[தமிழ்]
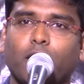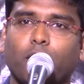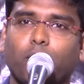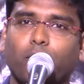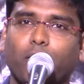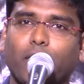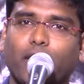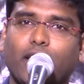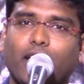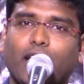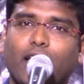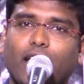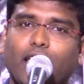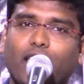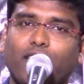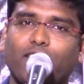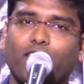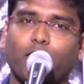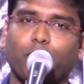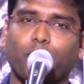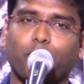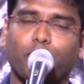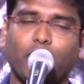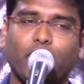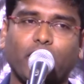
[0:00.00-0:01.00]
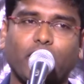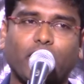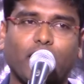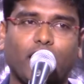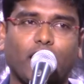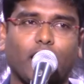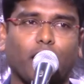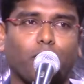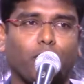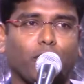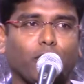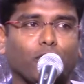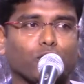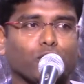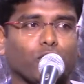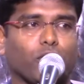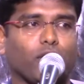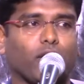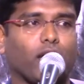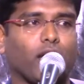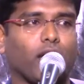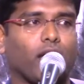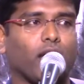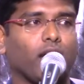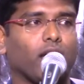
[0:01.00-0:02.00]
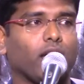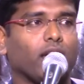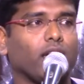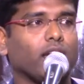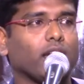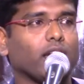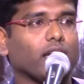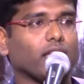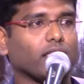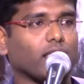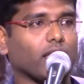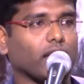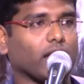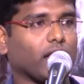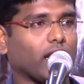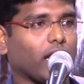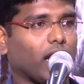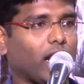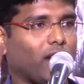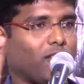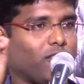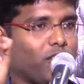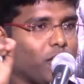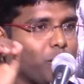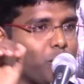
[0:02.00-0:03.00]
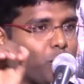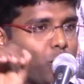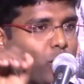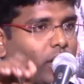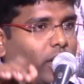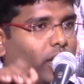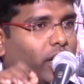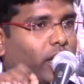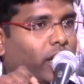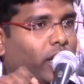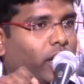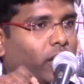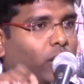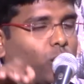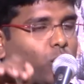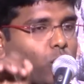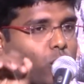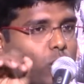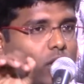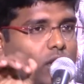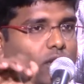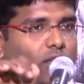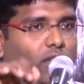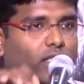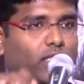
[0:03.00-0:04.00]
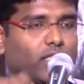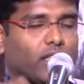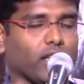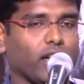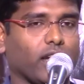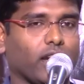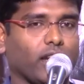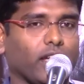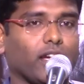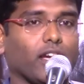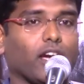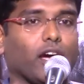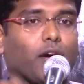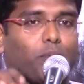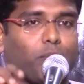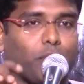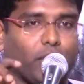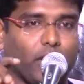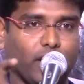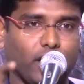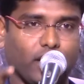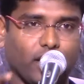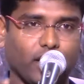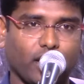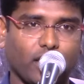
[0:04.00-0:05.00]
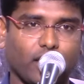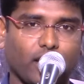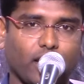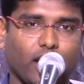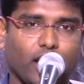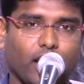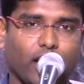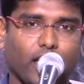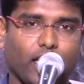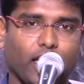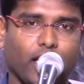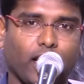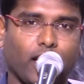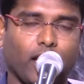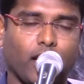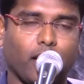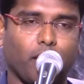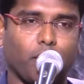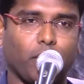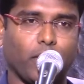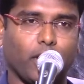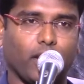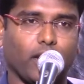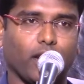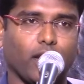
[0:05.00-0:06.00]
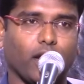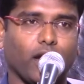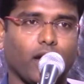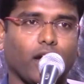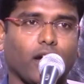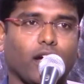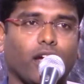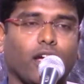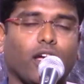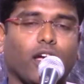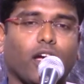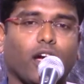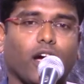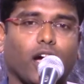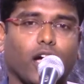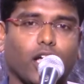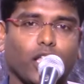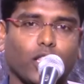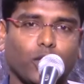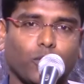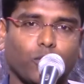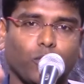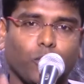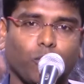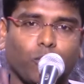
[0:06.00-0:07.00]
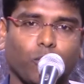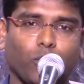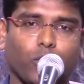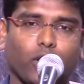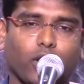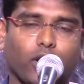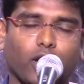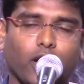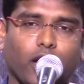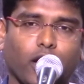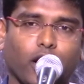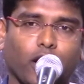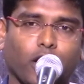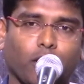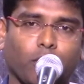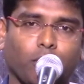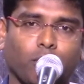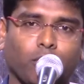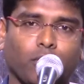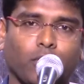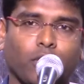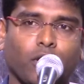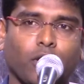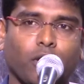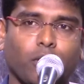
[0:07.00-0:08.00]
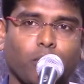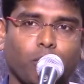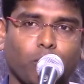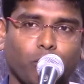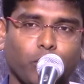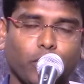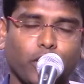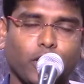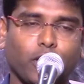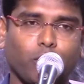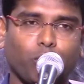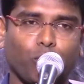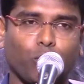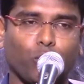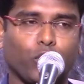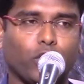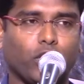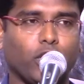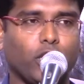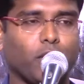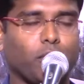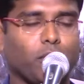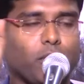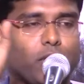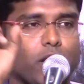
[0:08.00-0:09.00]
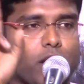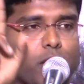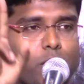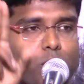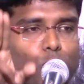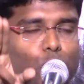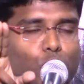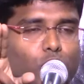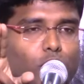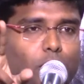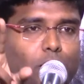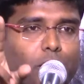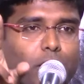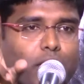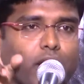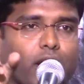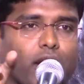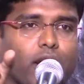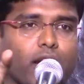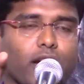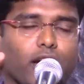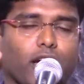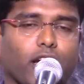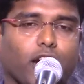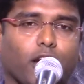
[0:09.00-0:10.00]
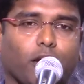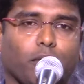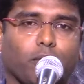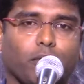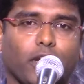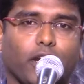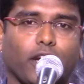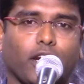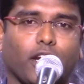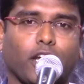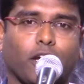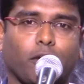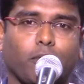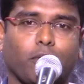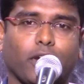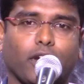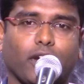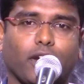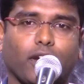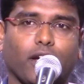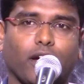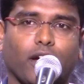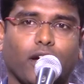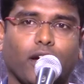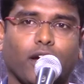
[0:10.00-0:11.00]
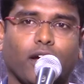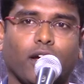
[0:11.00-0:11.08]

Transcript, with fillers: மெக்காலேவை பிடிக்கல அப்படின்னு சொன்னா இந்த கல்வி முறையை கொண்டு வந்தாரு அப்படிங்கிறதுனாலயா அப்படின்னா அதுவும் ஒரு காரணம் மிக முக்கியமான முதன்மையான காரணம் என்ன அப்படின்னா